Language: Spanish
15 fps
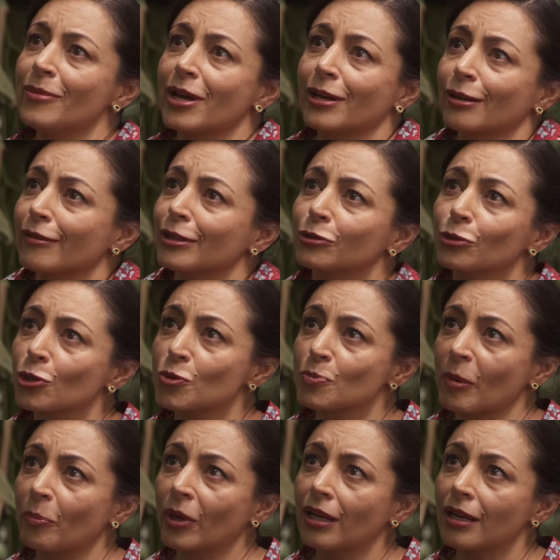me arrebató los
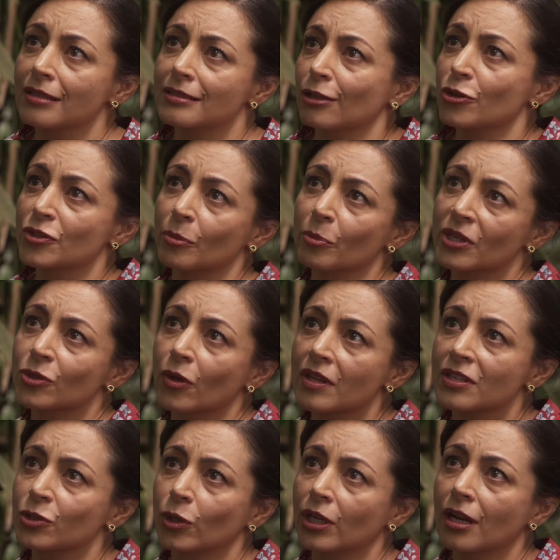papeles y los empezó a
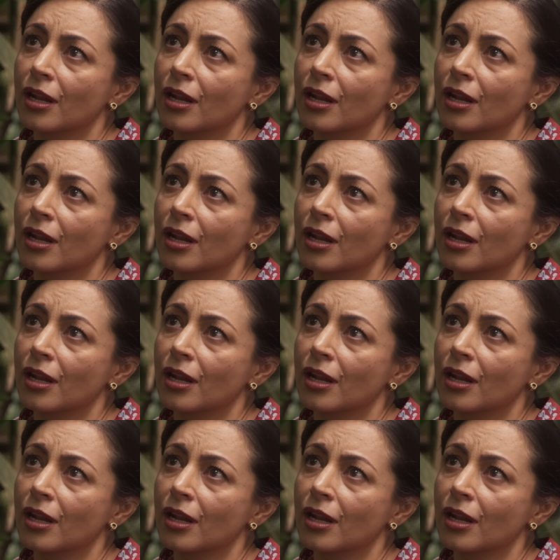destruir